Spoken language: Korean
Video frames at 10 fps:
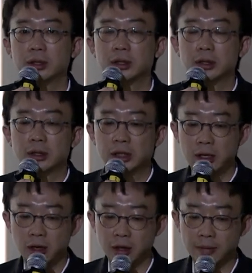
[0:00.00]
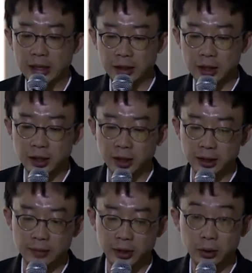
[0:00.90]
그 실력이 바탕이
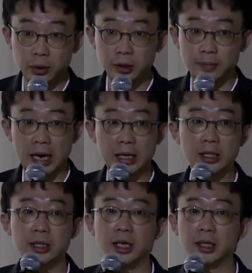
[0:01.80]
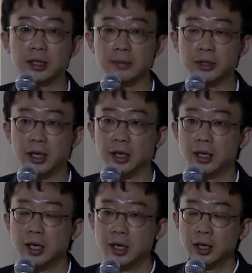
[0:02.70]
되기 때문에 또는 마켓이 되기
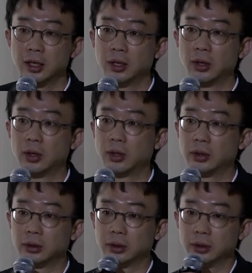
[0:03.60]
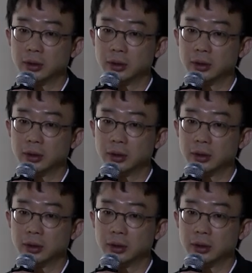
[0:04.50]
때문에 어,